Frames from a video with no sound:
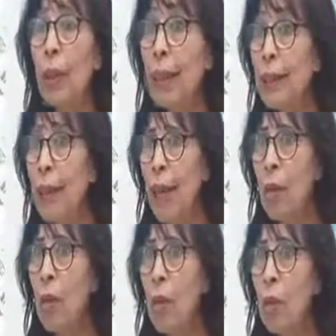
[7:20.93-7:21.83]

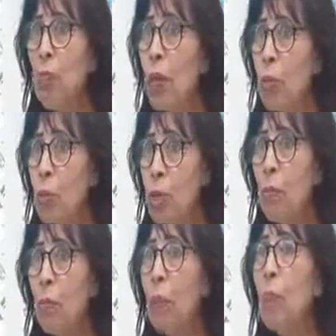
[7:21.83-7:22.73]
غياب ما
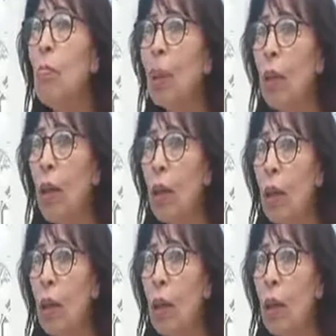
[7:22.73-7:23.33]
يسمى بالمنطق